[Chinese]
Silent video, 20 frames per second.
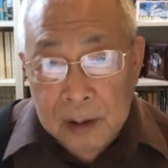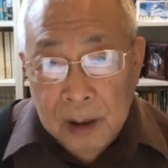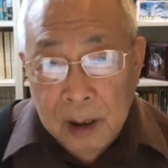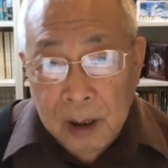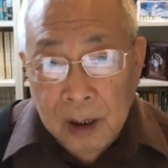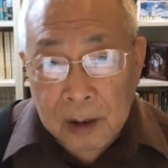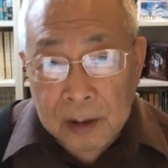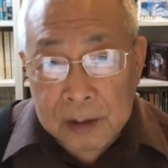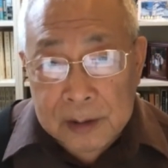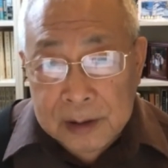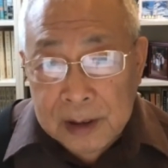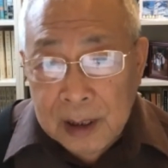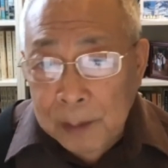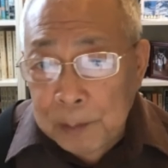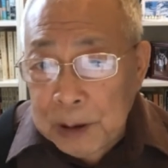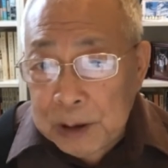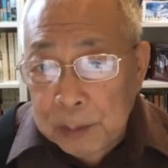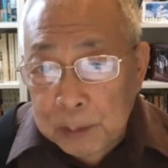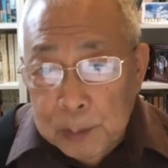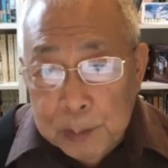啊，下面
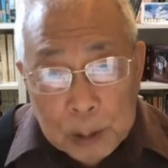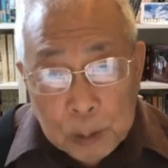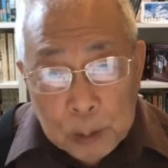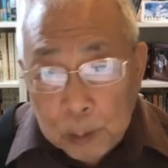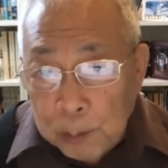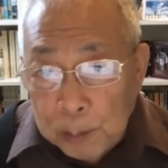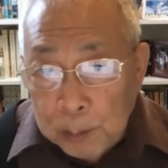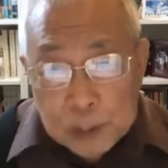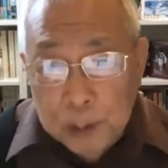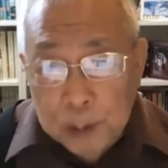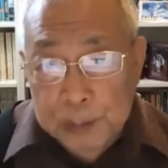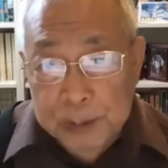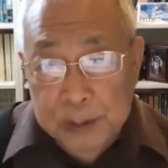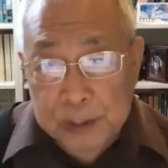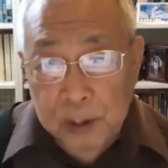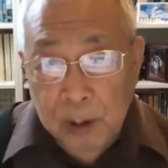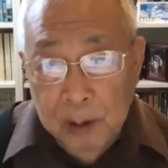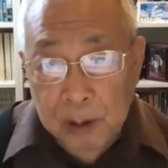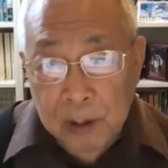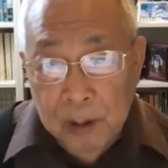怎么办我们都不知道，